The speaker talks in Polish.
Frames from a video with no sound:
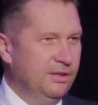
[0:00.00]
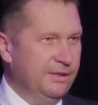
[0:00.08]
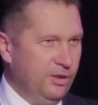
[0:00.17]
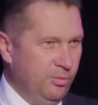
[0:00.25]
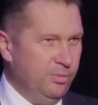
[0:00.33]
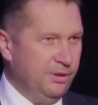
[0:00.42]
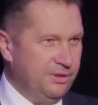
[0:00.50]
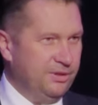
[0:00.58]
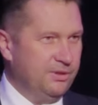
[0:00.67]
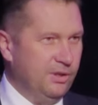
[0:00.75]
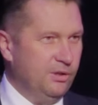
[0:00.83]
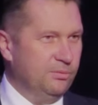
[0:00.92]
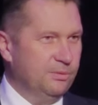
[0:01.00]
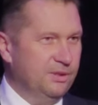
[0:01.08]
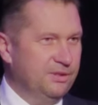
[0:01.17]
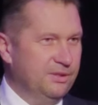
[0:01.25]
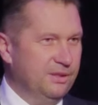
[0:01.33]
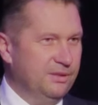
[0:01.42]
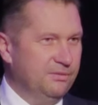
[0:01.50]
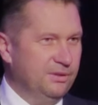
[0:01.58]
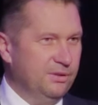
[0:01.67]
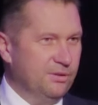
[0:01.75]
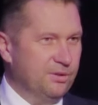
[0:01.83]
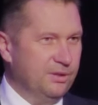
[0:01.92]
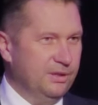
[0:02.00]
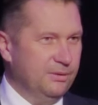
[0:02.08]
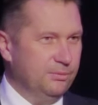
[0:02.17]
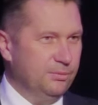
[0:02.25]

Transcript: Te kompleksy są niestety widoczne